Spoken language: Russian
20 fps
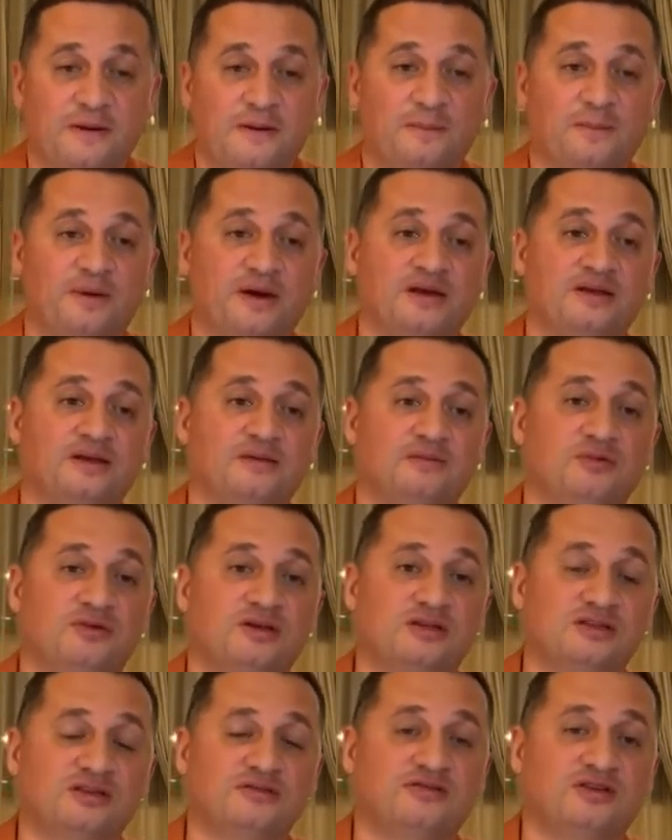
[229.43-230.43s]
Поэтому,
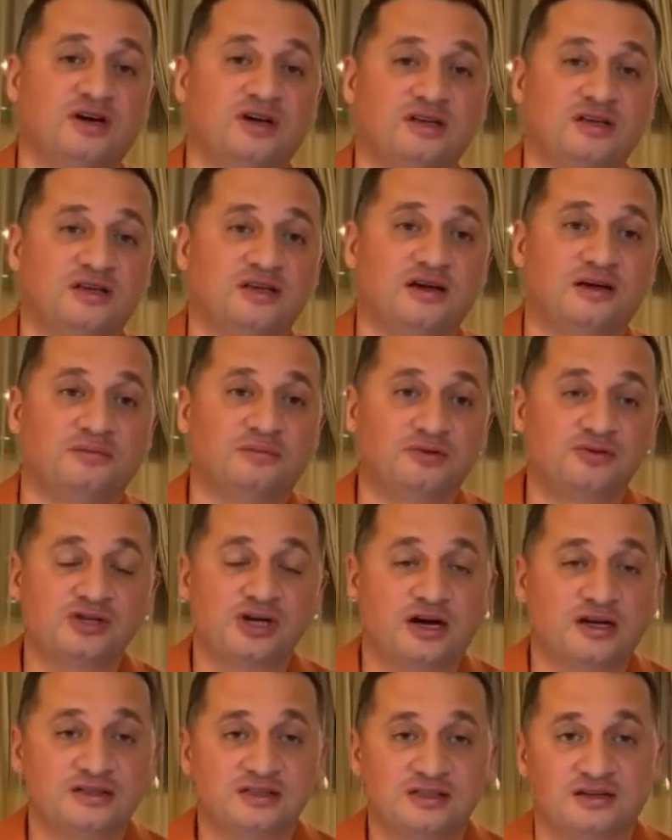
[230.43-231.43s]
если вы хотите
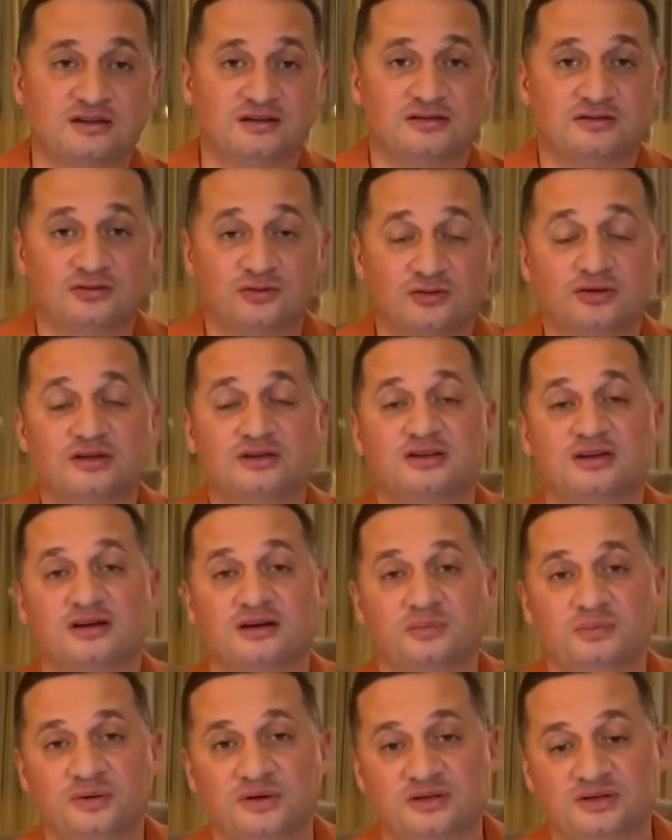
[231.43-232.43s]
обучаться, то не
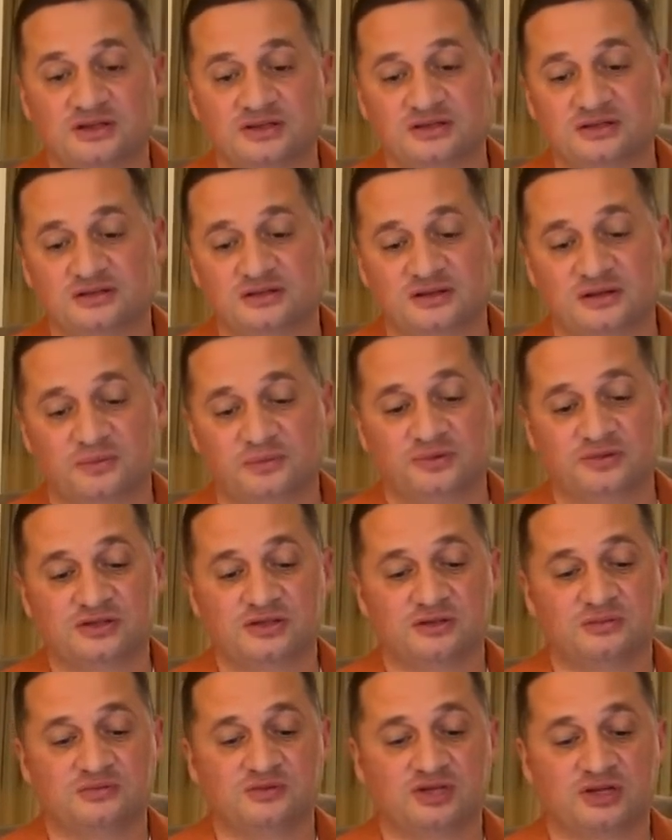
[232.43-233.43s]
торопитесь.
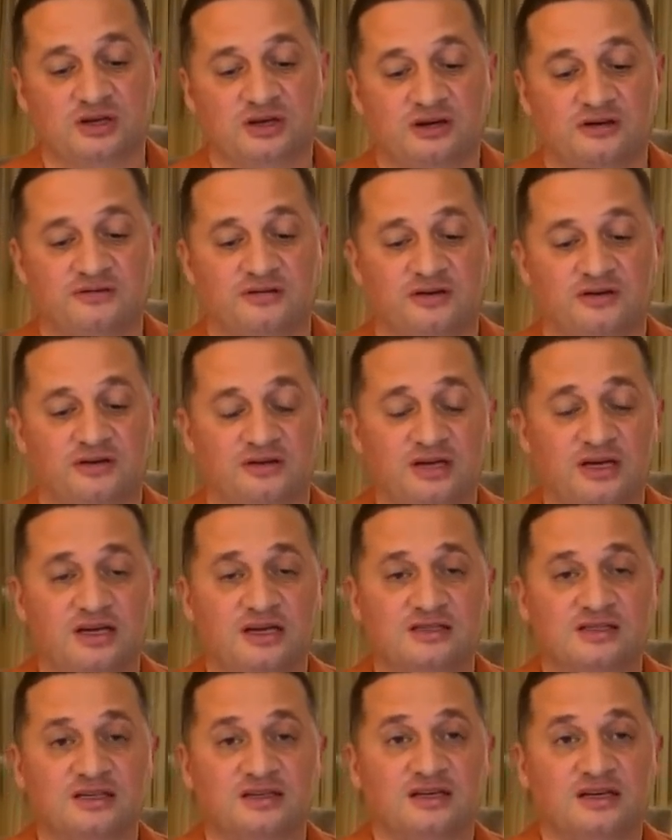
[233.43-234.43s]
Допустим, человек говорит, да
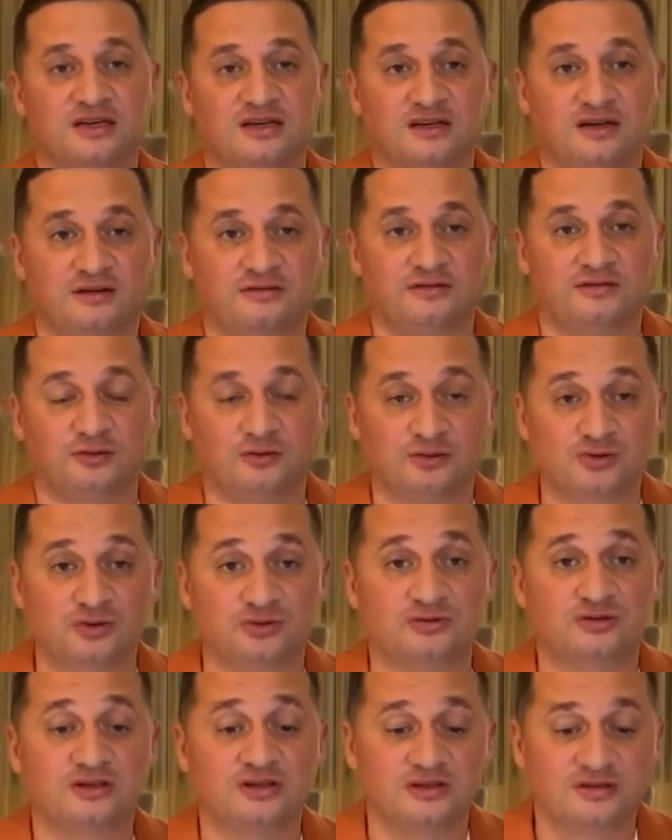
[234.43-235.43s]
я за три дня
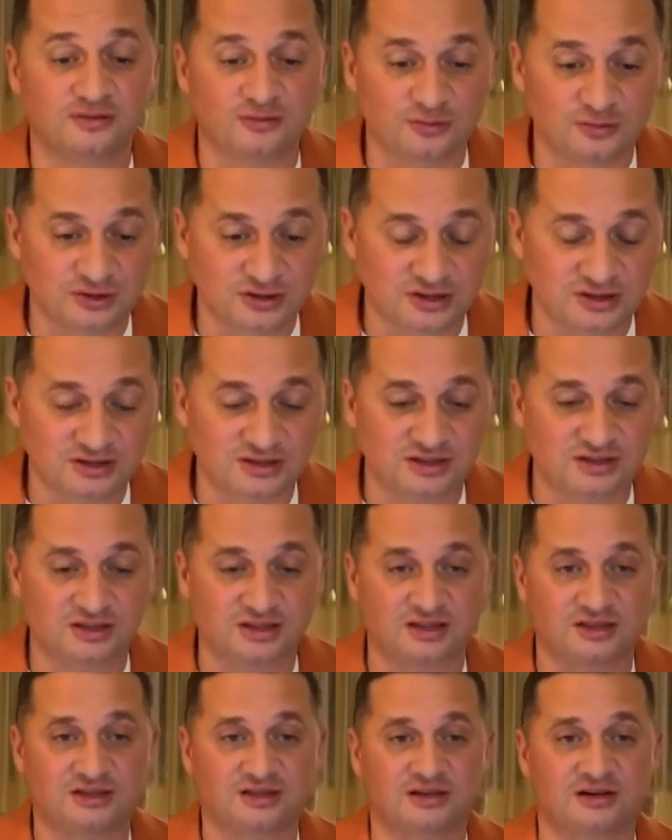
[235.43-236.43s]
выучу. Не нужно за
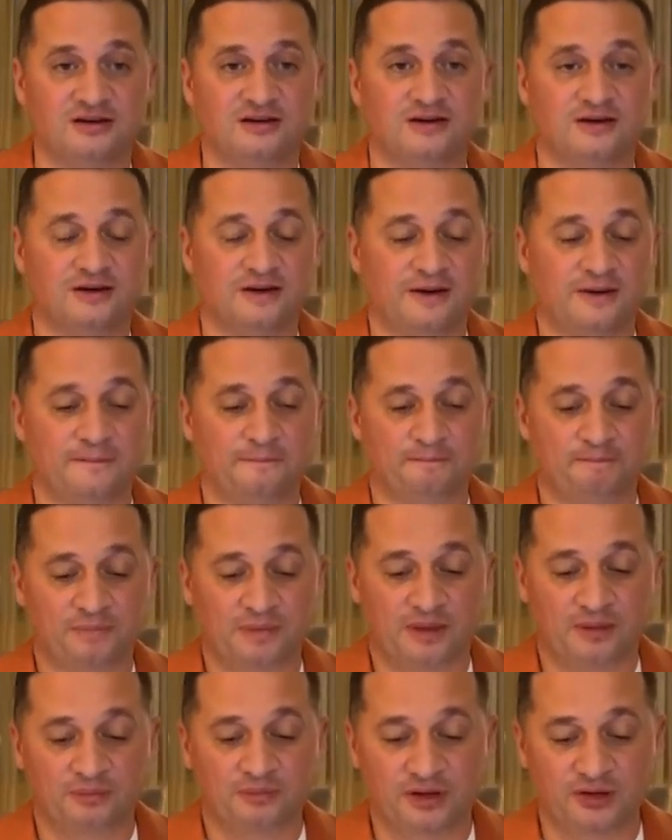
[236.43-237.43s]
три дня.
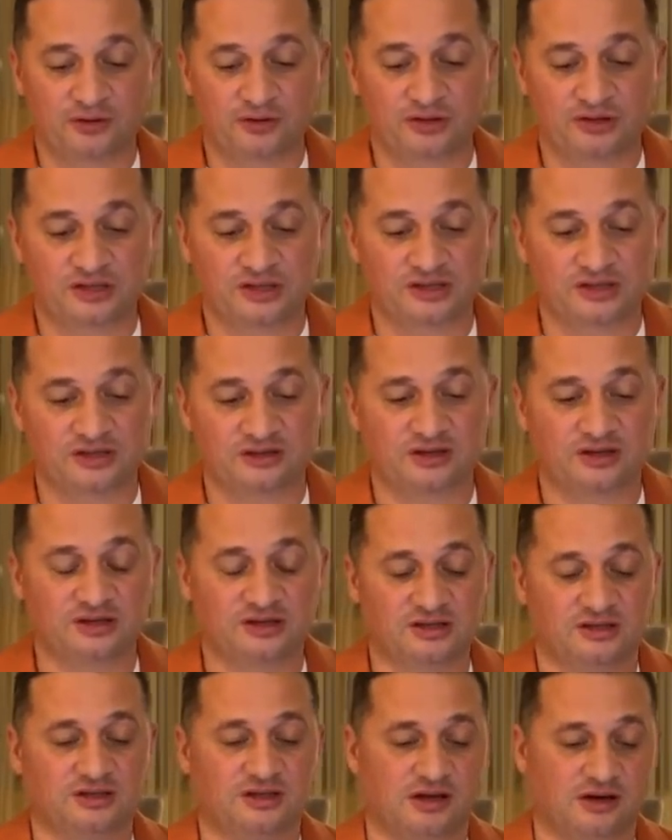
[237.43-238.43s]
Берете и
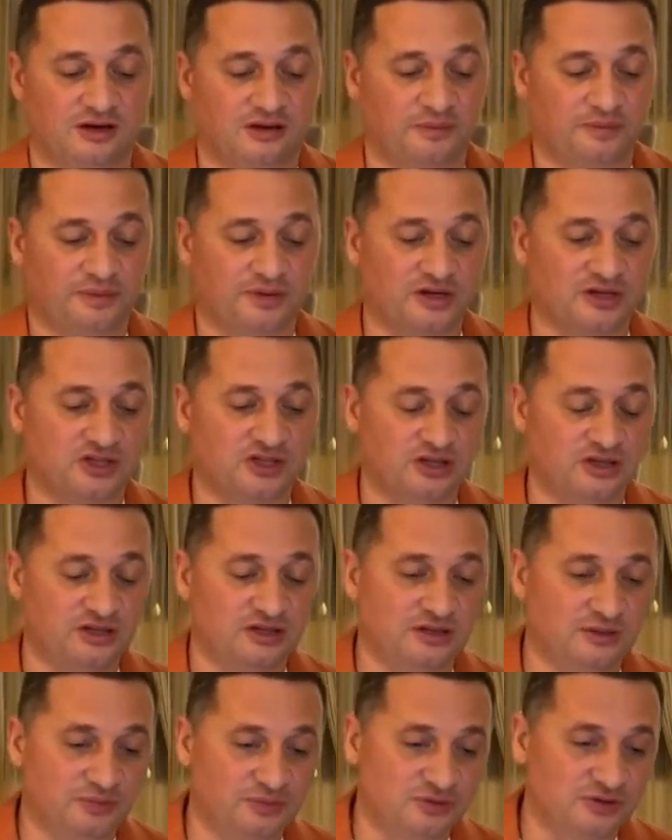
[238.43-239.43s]
делаете так. Прошли,
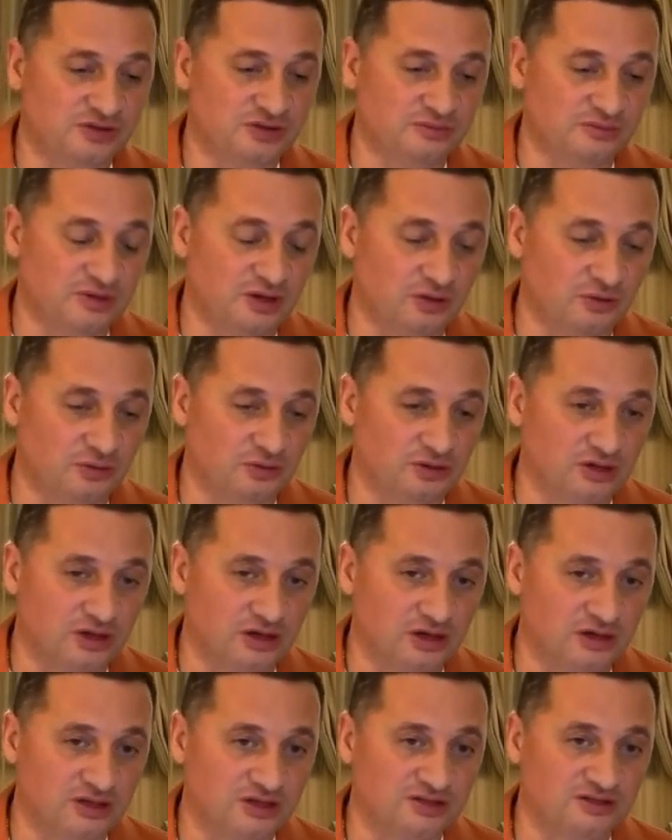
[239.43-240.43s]
допустим, какое-то
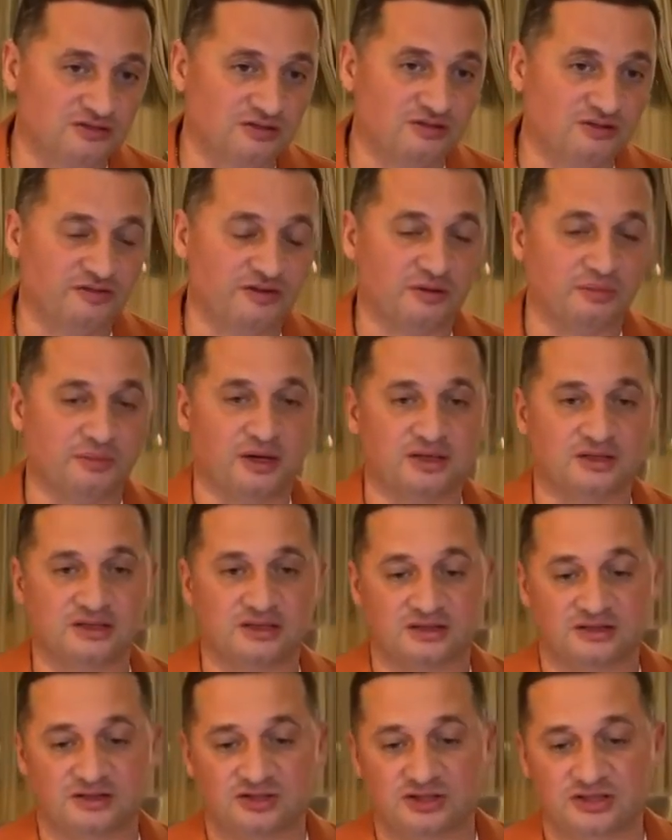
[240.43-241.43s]
количество
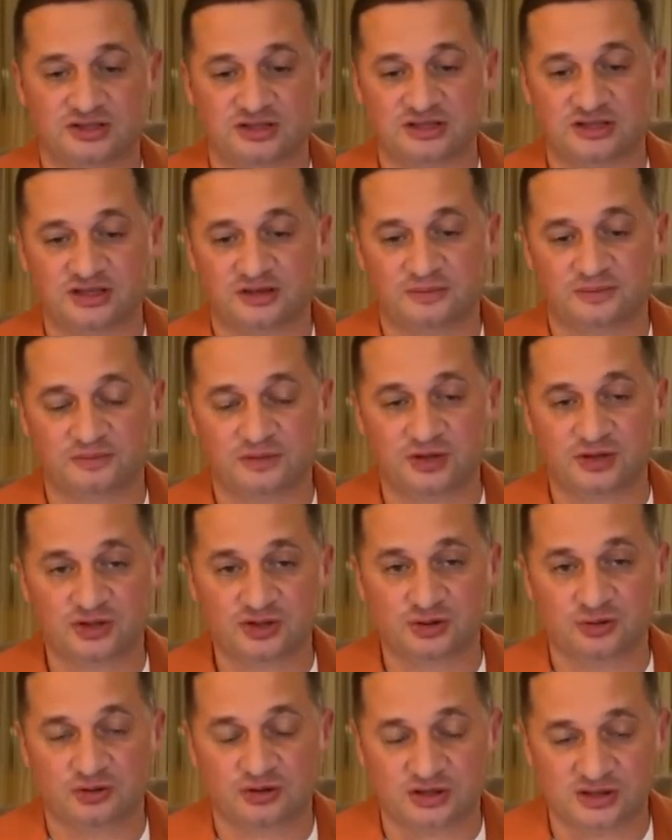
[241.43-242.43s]
информации. Через день
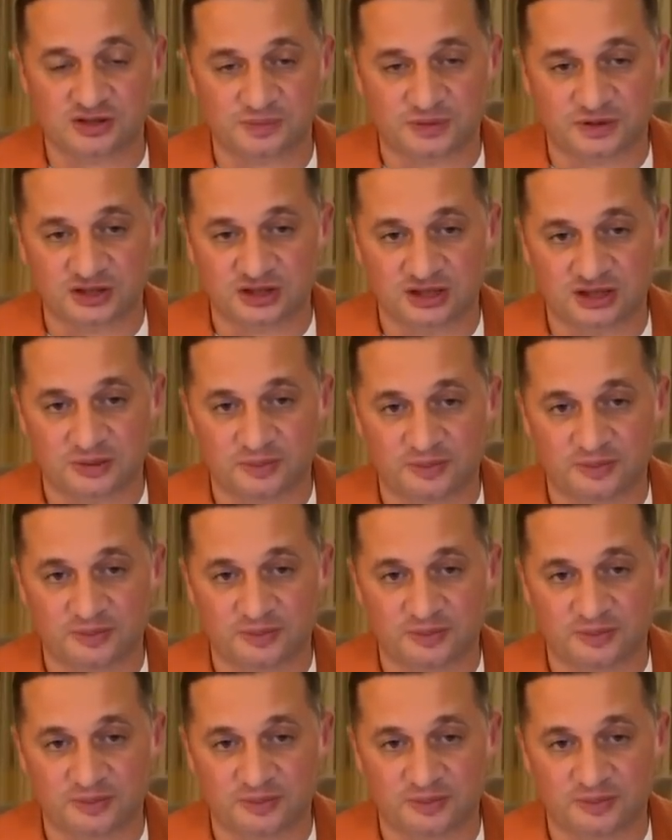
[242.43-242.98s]
еще раз прошли,